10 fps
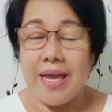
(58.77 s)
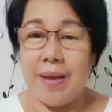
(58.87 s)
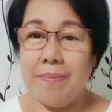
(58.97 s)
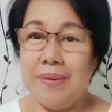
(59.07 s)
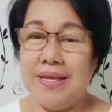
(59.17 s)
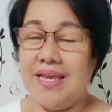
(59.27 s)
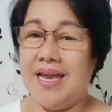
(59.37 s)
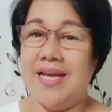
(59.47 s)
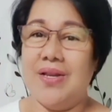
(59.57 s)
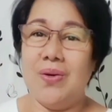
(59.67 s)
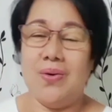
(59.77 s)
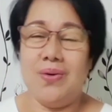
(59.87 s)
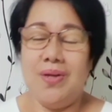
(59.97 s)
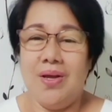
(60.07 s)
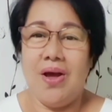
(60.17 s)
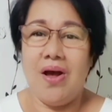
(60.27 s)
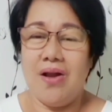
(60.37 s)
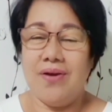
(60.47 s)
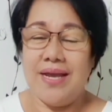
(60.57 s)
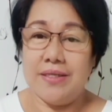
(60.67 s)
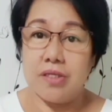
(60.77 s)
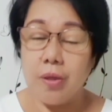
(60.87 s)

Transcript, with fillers: empleyado. Alright.